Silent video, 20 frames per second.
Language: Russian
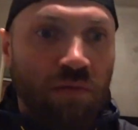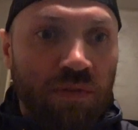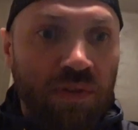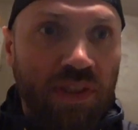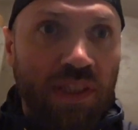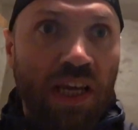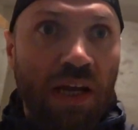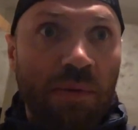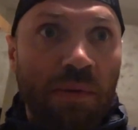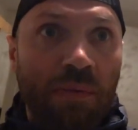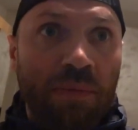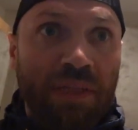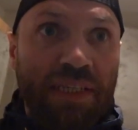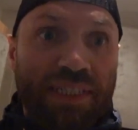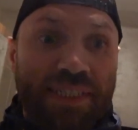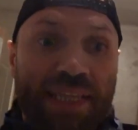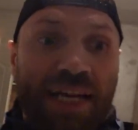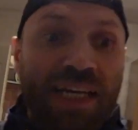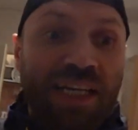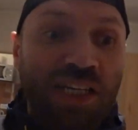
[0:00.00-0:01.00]
самом
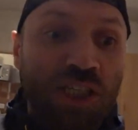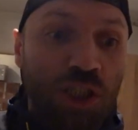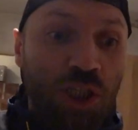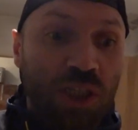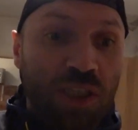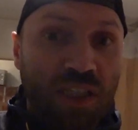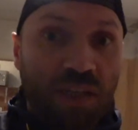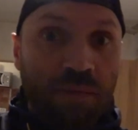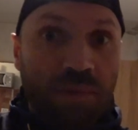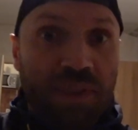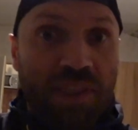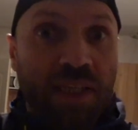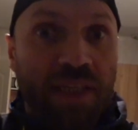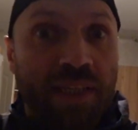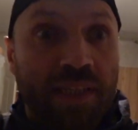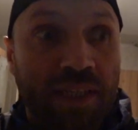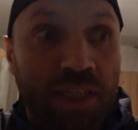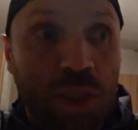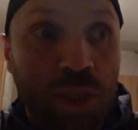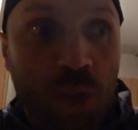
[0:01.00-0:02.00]
историческом
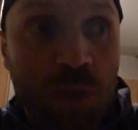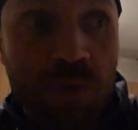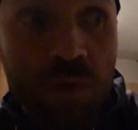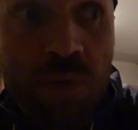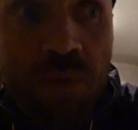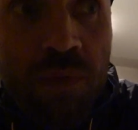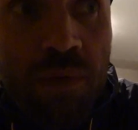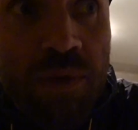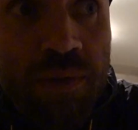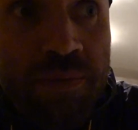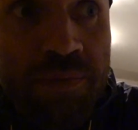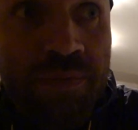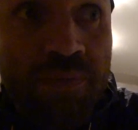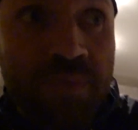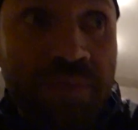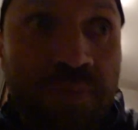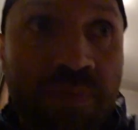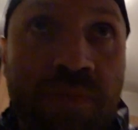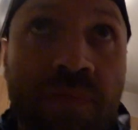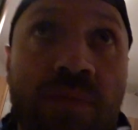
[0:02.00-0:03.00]
центре живем.
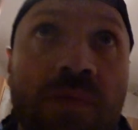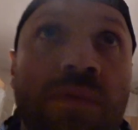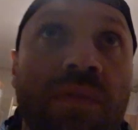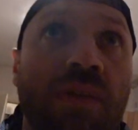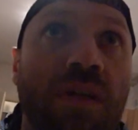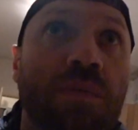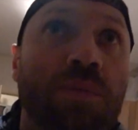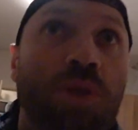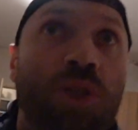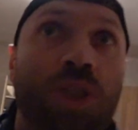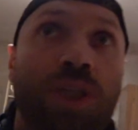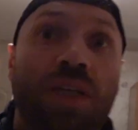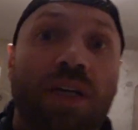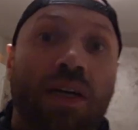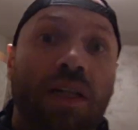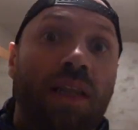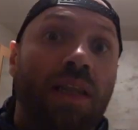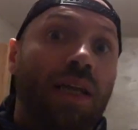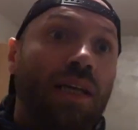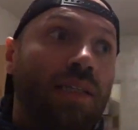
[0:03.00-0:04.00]
Вообще
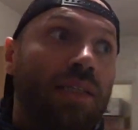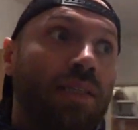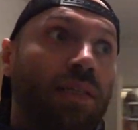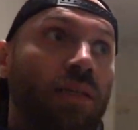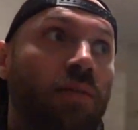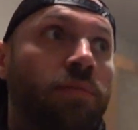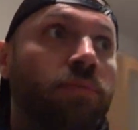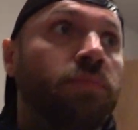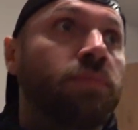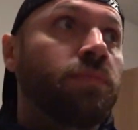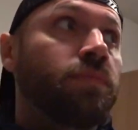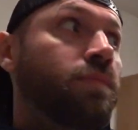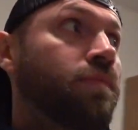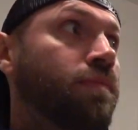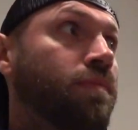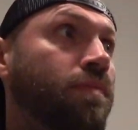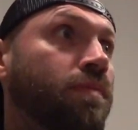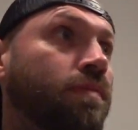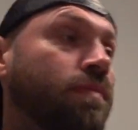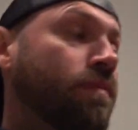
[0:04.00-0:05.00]
класс.
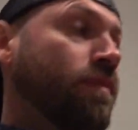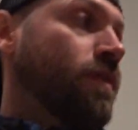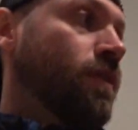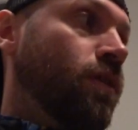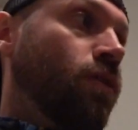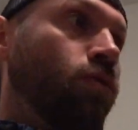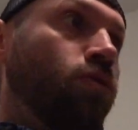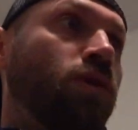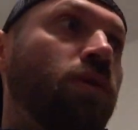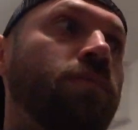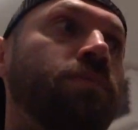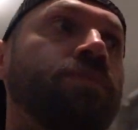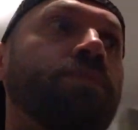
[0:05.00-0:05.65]
Круто.